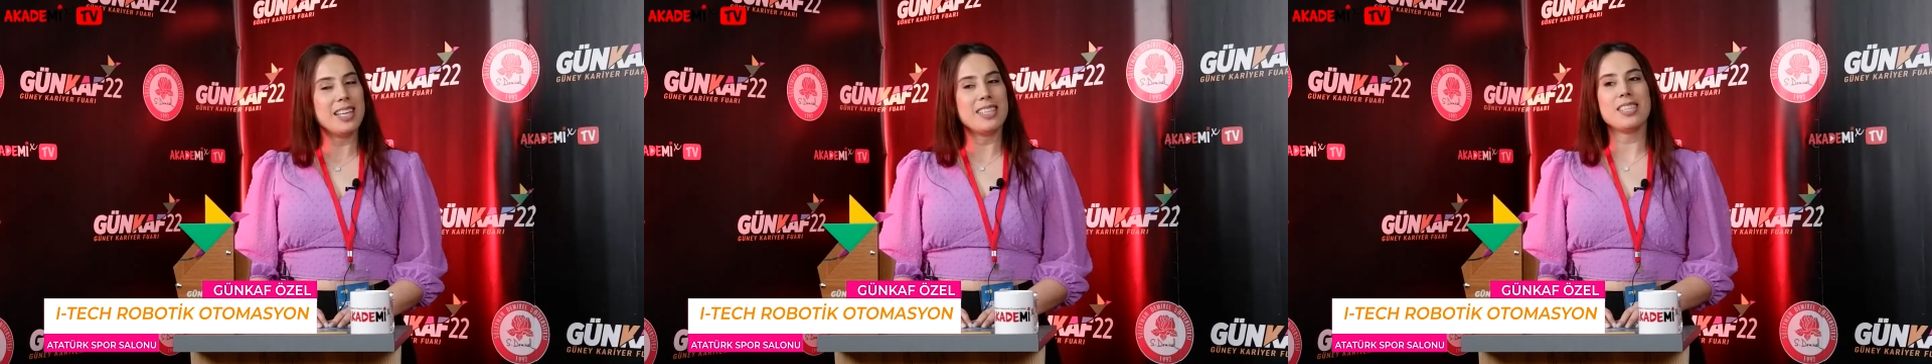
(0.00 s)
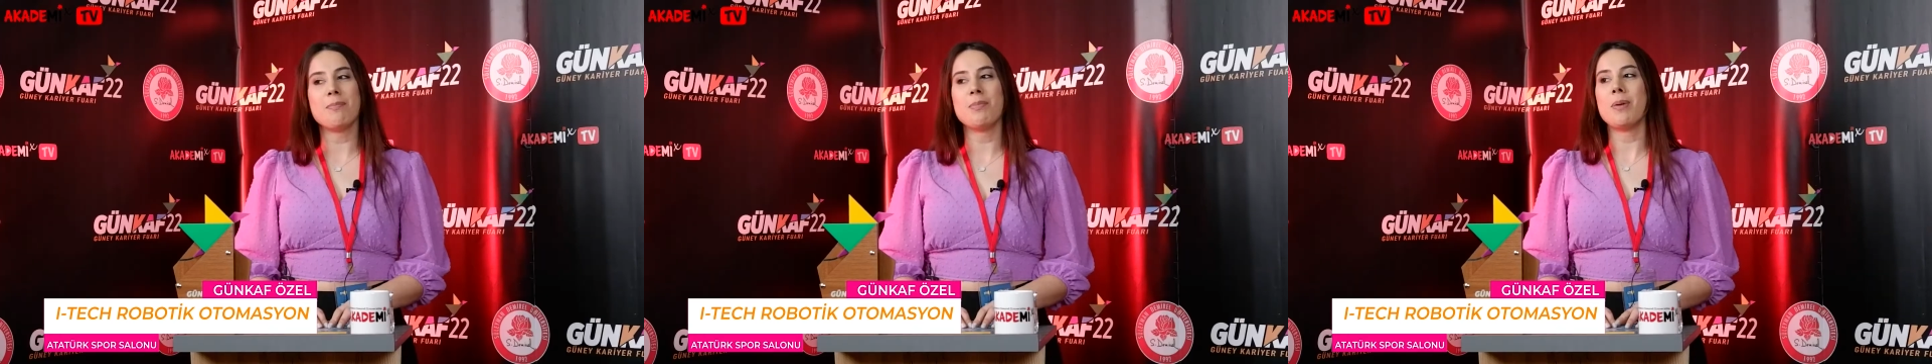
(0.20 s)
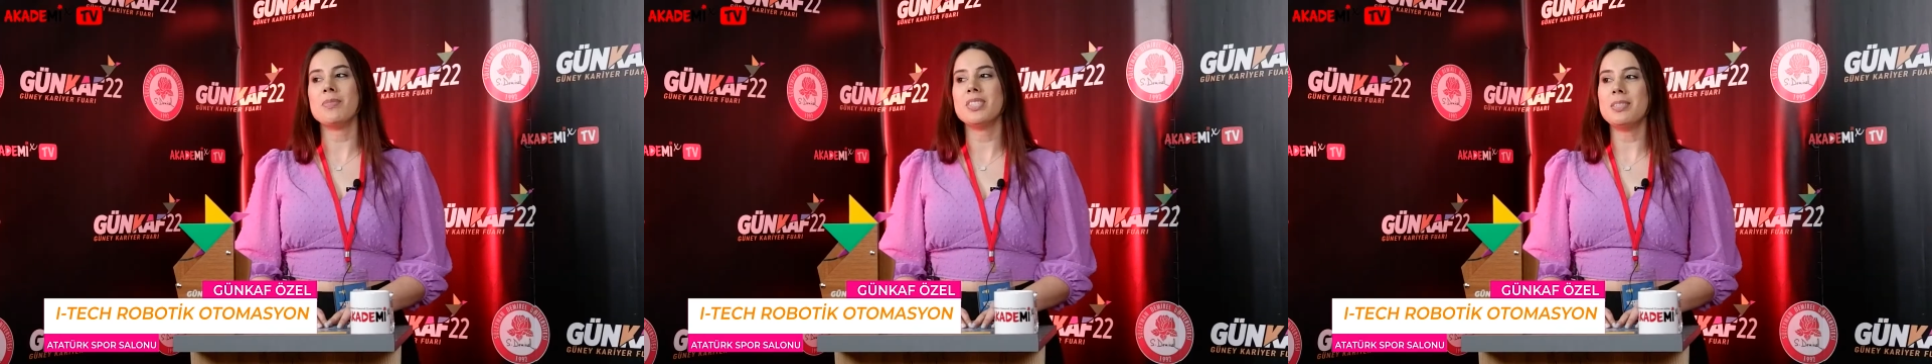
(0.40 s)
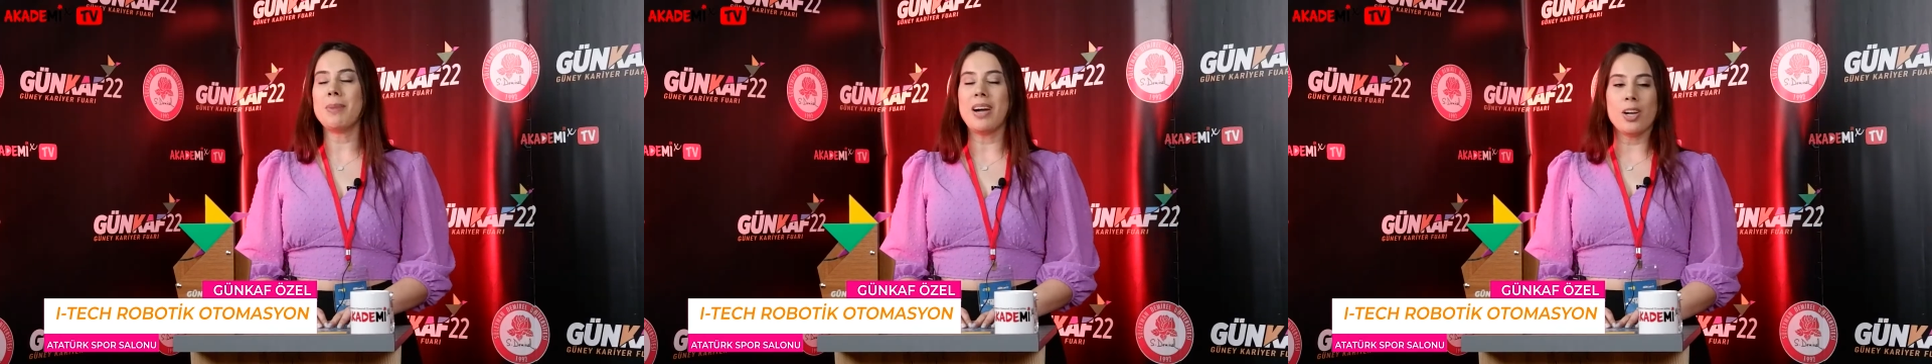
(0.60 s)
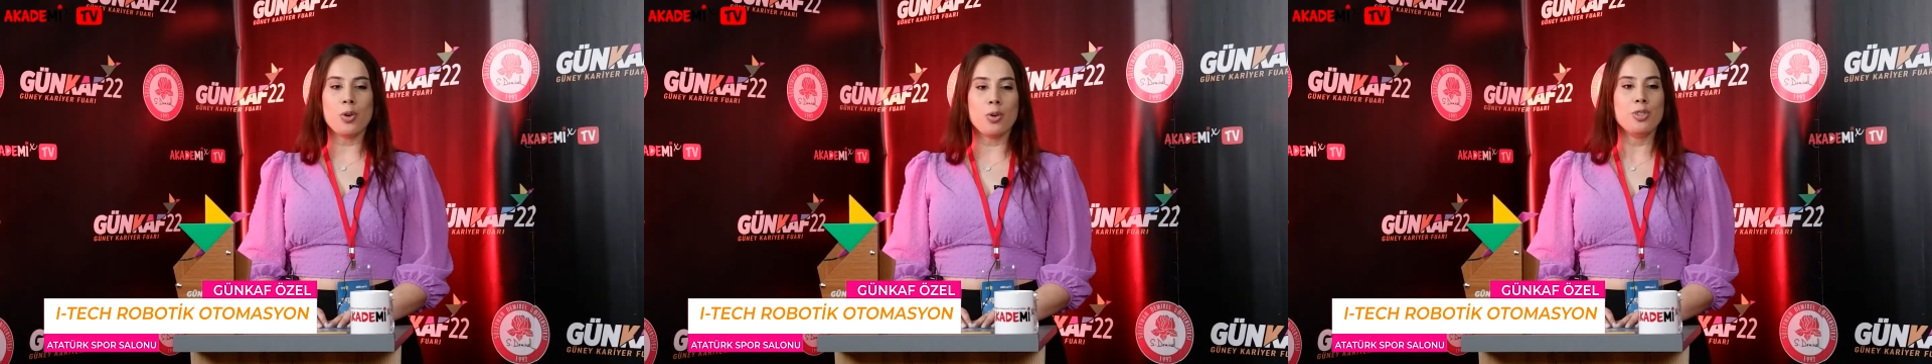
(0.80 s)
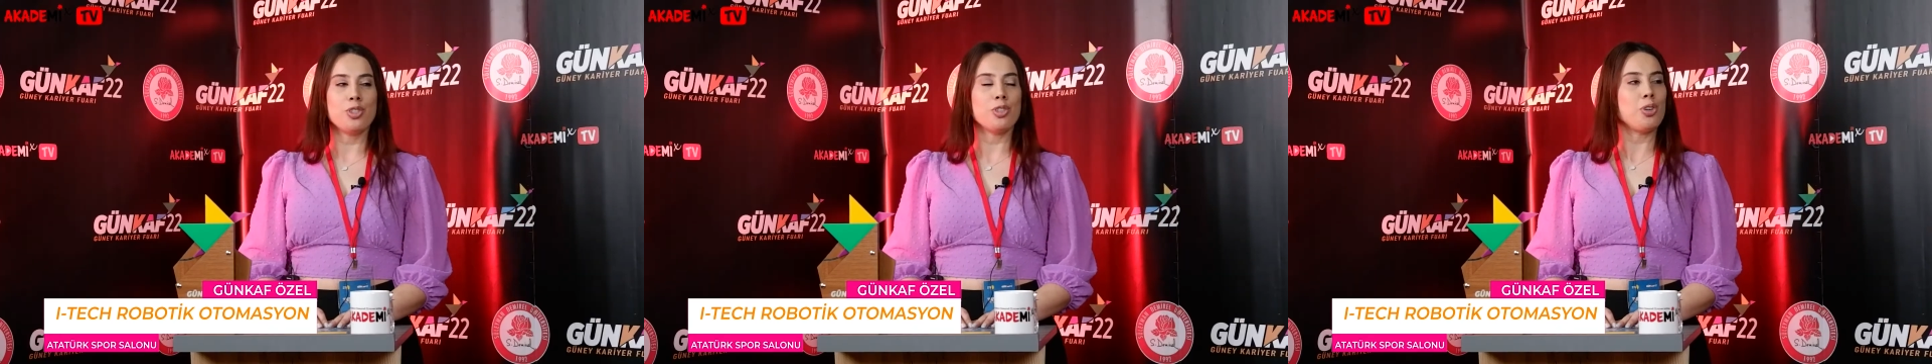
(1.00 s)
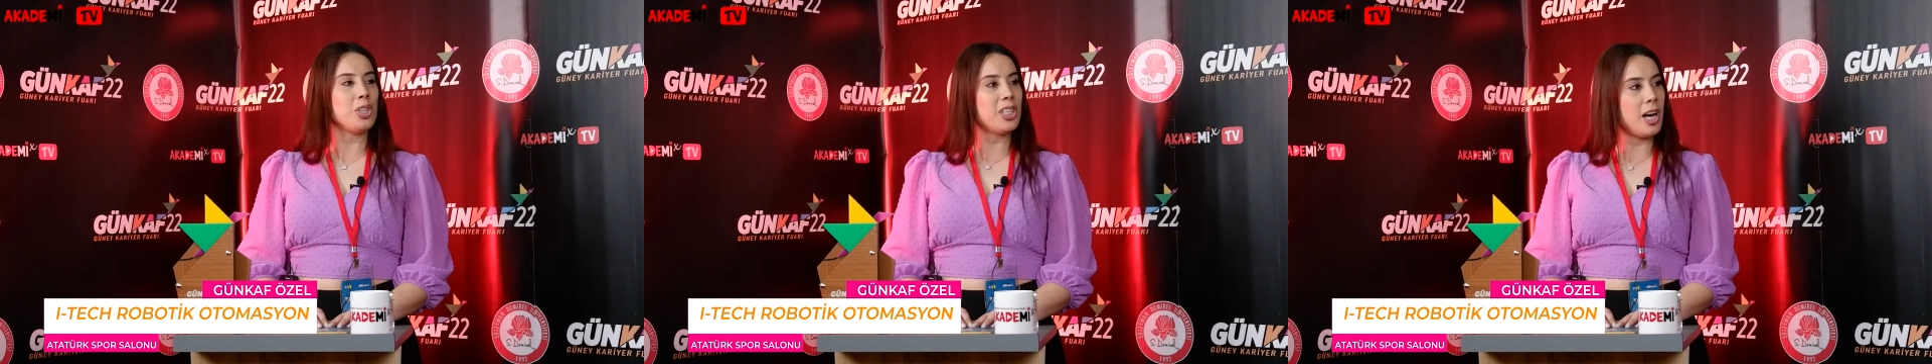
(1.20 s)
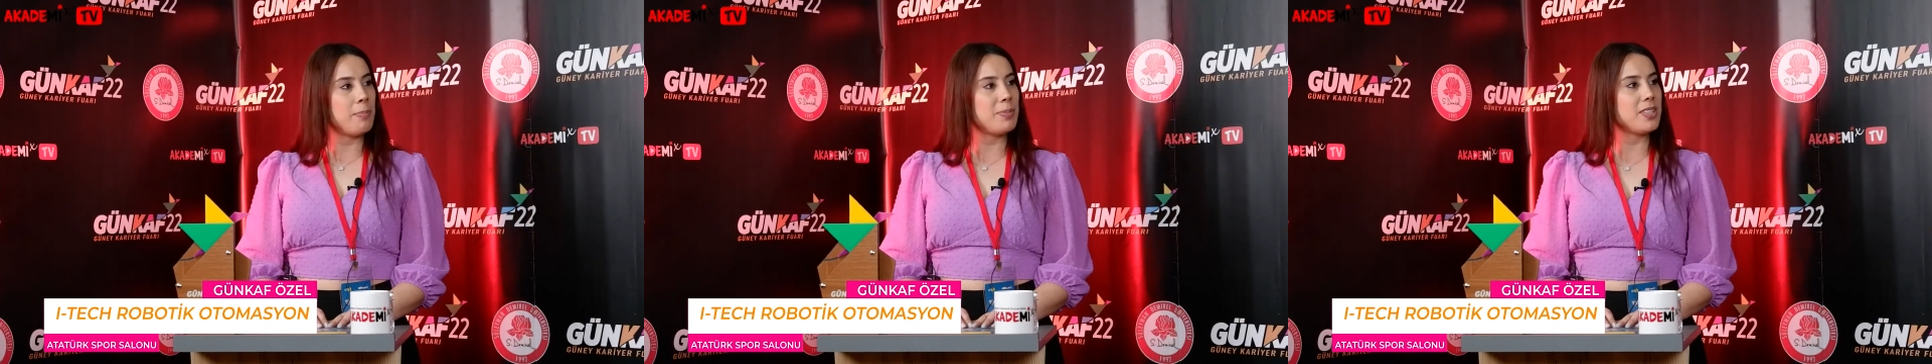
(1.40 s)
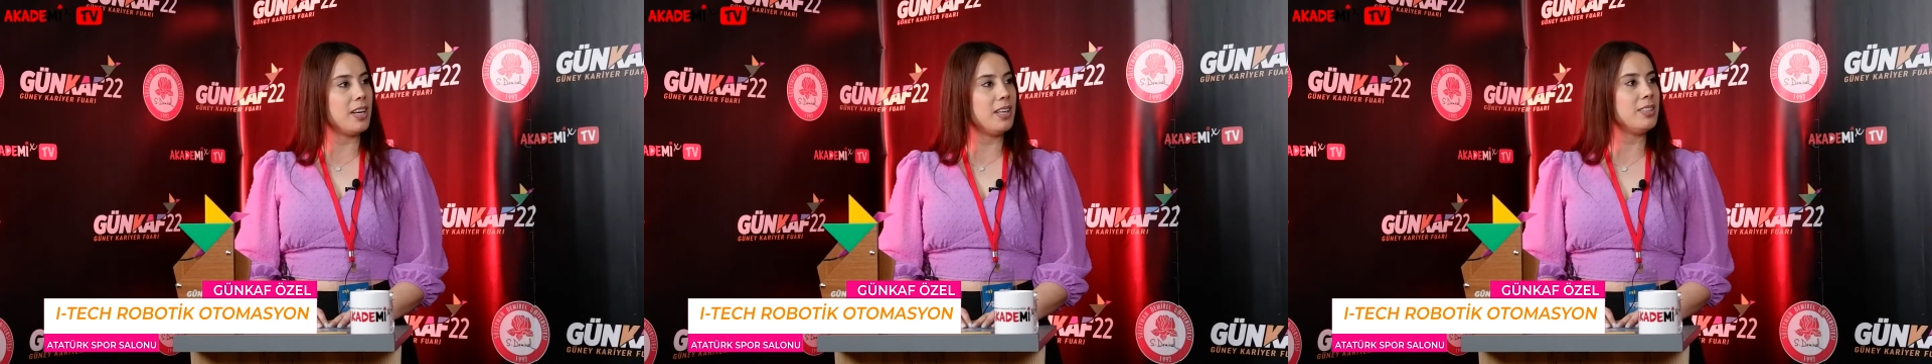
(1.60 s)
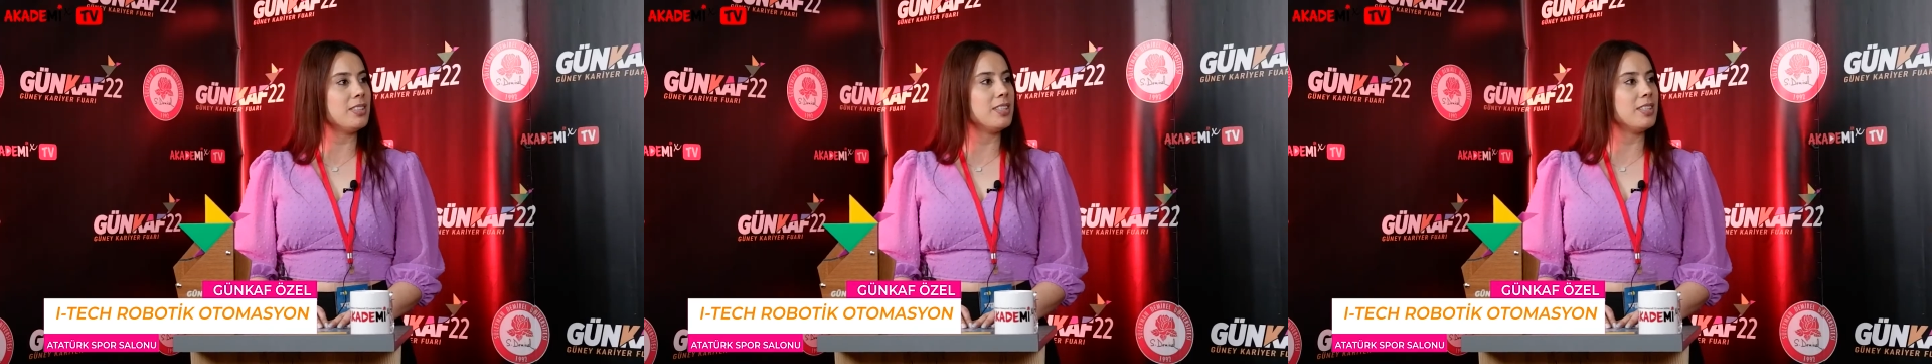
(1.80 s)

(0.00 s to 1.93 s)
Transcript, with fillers: Tamamdır. Ben Gonca Gül Kaptan.